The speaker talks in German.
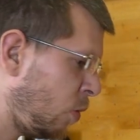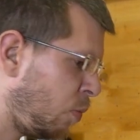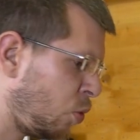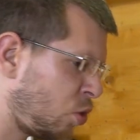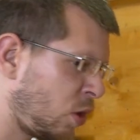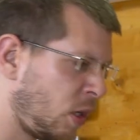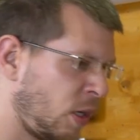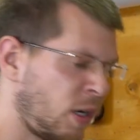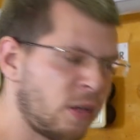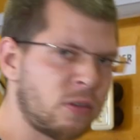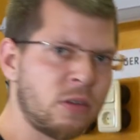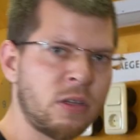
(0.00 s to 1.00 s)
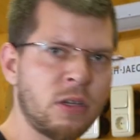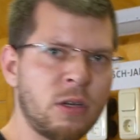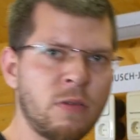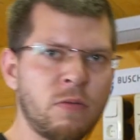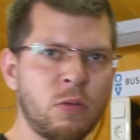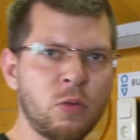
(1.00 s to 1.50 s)
Buschjäger hat sich
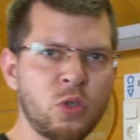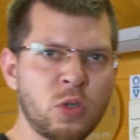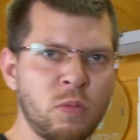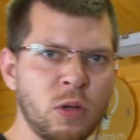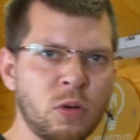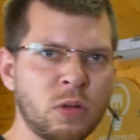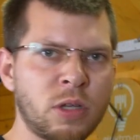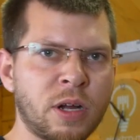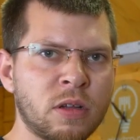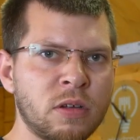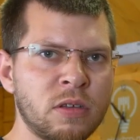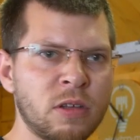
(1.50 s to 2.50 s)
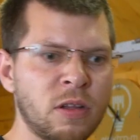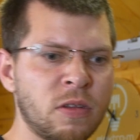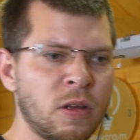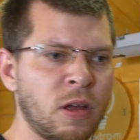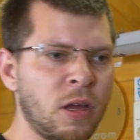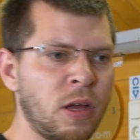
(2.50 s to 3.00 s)
telefonisch mit mir in Kontakt gesetzt,
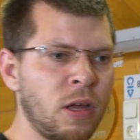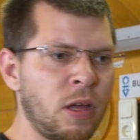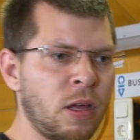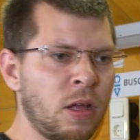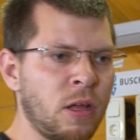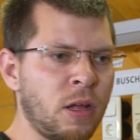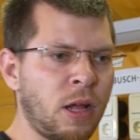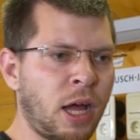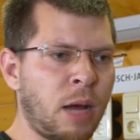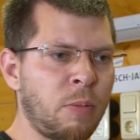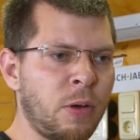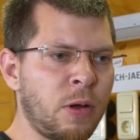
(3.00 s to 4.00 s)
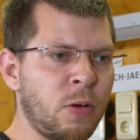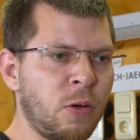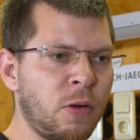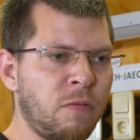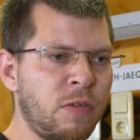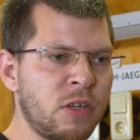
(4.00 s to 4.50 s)
aber
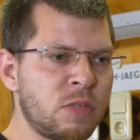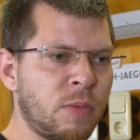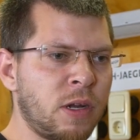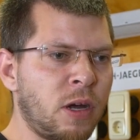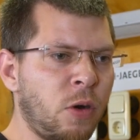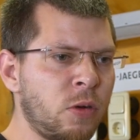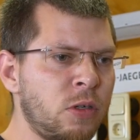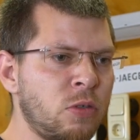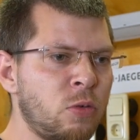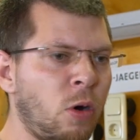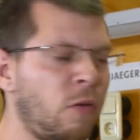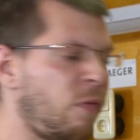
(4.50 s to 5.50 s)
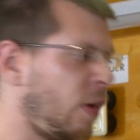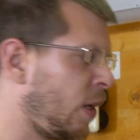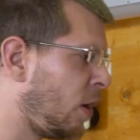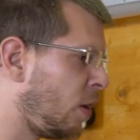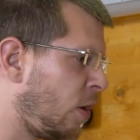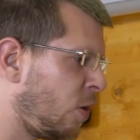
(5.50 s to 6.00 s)
irgendwie ist man da auch nicht so
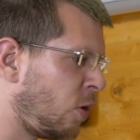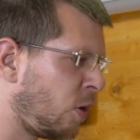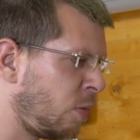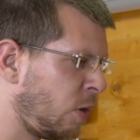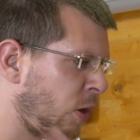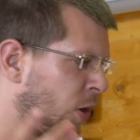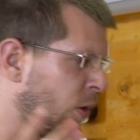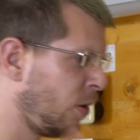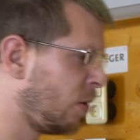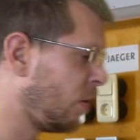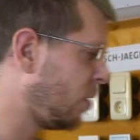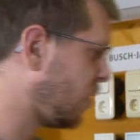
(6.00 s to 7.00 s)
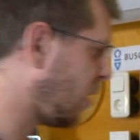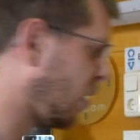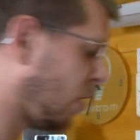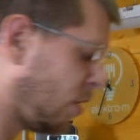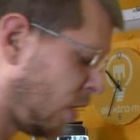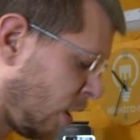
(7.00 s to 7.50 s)
aufeinander gekommen.
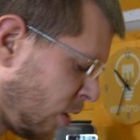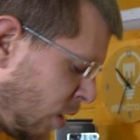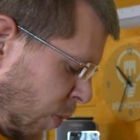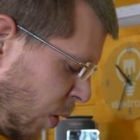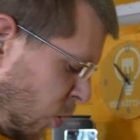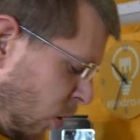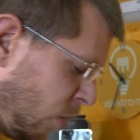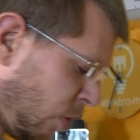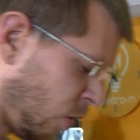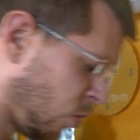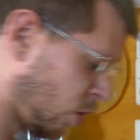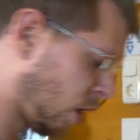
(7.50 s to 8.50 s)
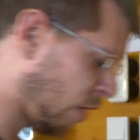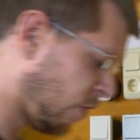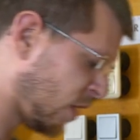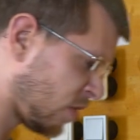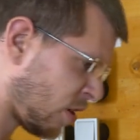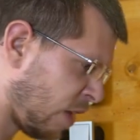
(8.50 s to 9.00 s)
Dann dachte ich bei Hornbach, okay,
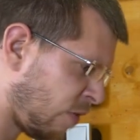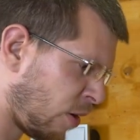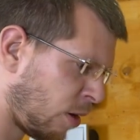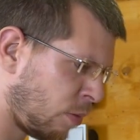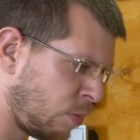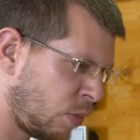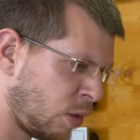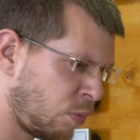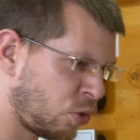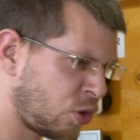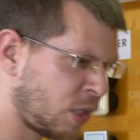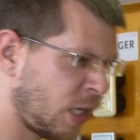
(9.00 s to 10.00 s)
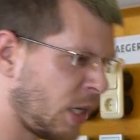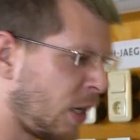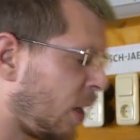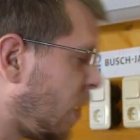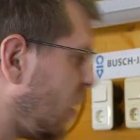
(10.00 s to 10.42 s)
fängst du einfach mal mit Buschjäger